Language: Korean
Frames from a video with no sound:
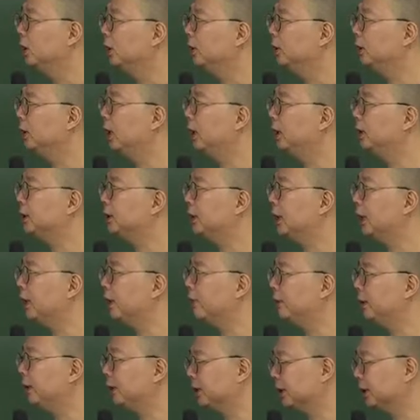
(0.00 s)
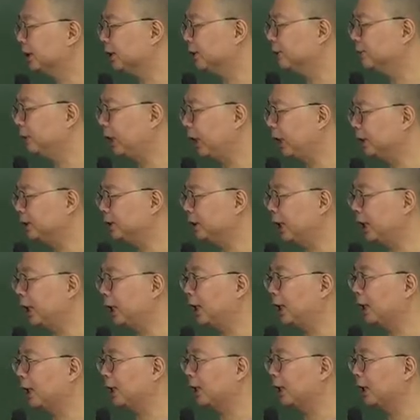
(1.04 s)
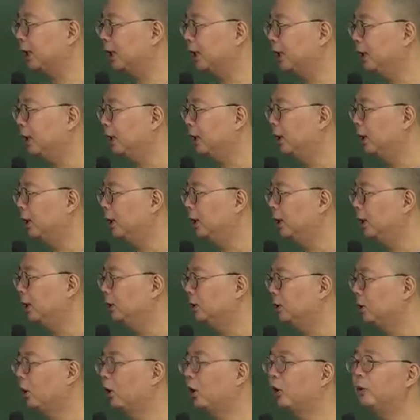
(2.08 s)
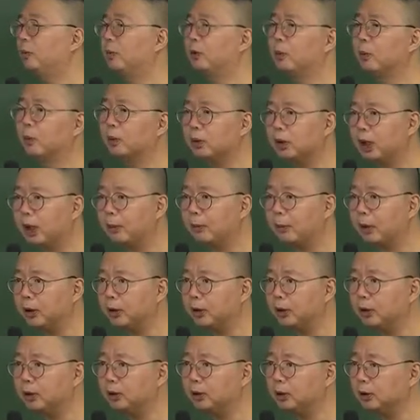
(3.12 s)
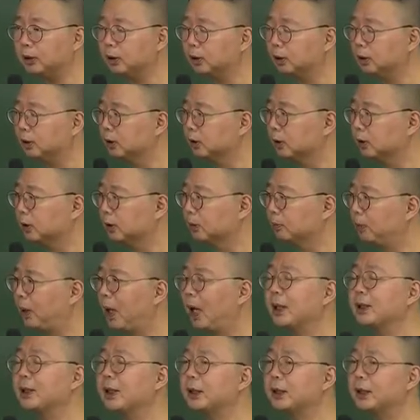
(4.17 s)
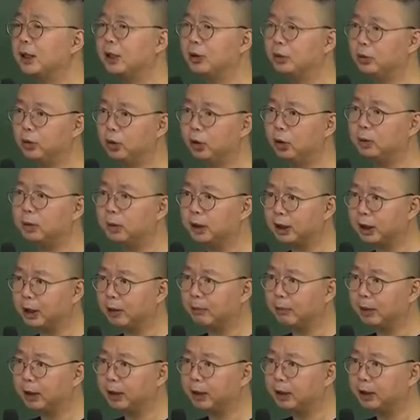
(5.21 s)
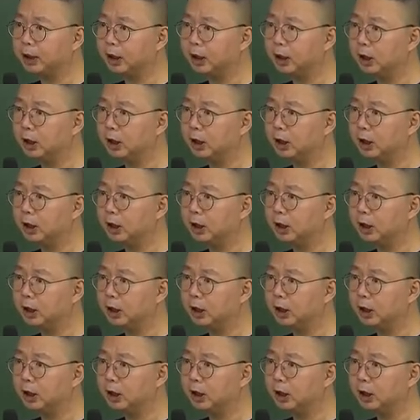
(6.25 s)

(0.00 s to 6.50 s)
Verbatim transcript: 근데 이 사람이 지금 당장 영업을 못하면은 파산될 위험이 있단 말이에요.